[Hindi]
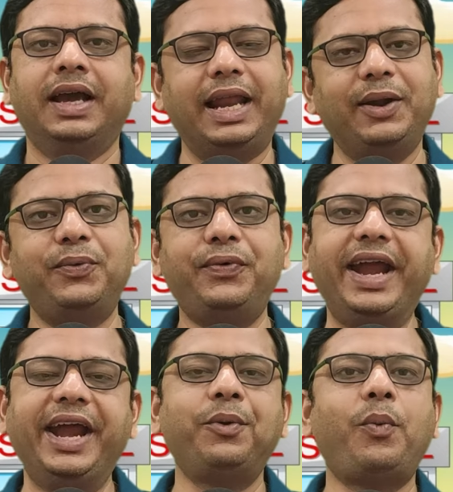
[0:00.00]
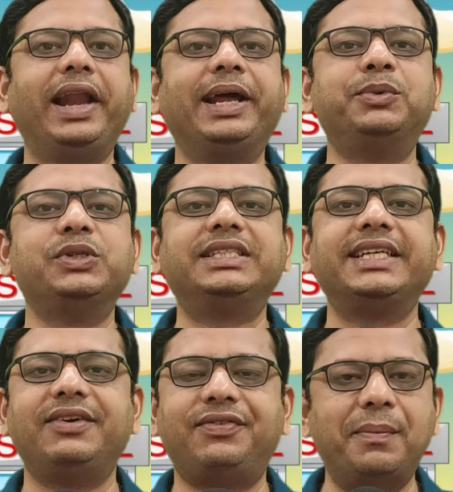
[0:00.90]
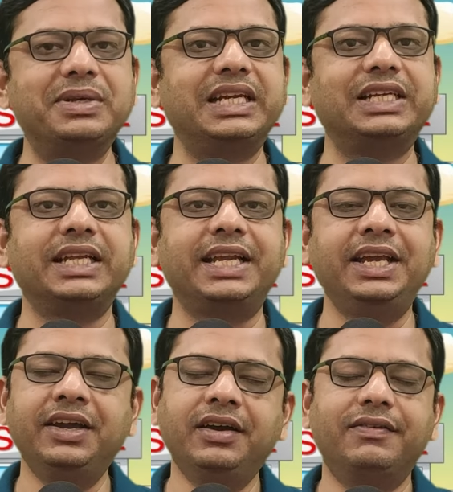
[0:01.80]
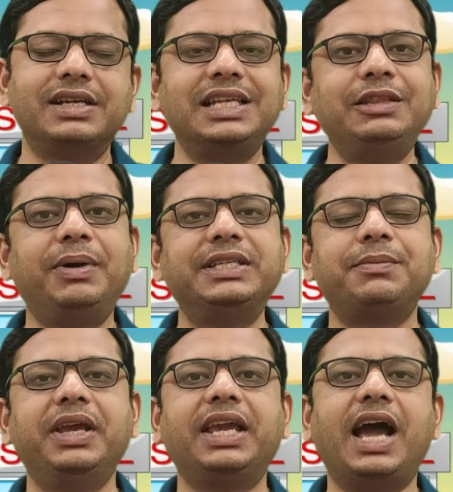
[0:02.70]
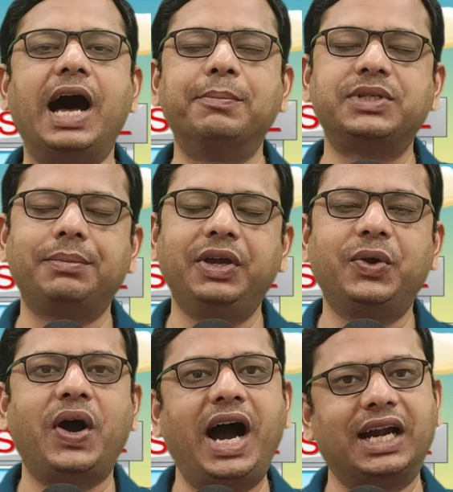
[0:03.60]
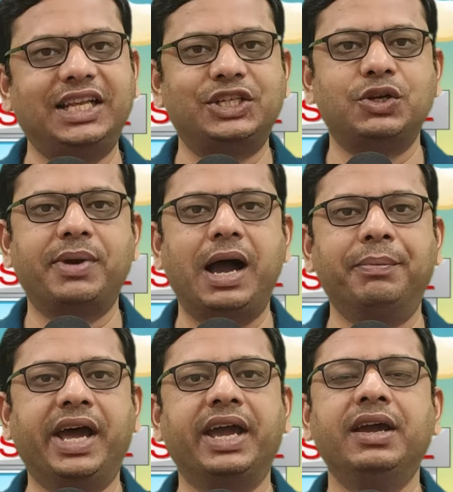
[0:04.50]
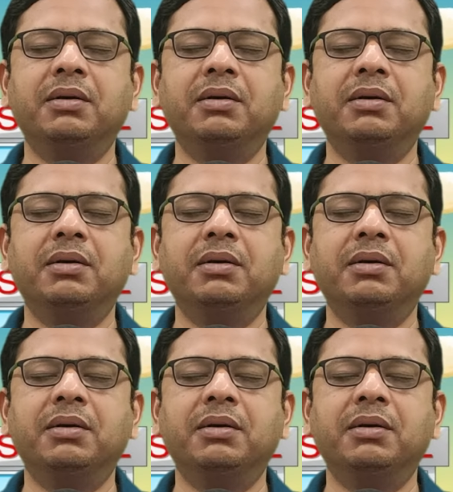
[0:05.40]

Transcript: हेलो फ्रेंड वेलकम टू द चैनल फार्मेसी स्टेशनरी वसंत पंचमी की आप सभी को हार्दिक शुभकामनाएं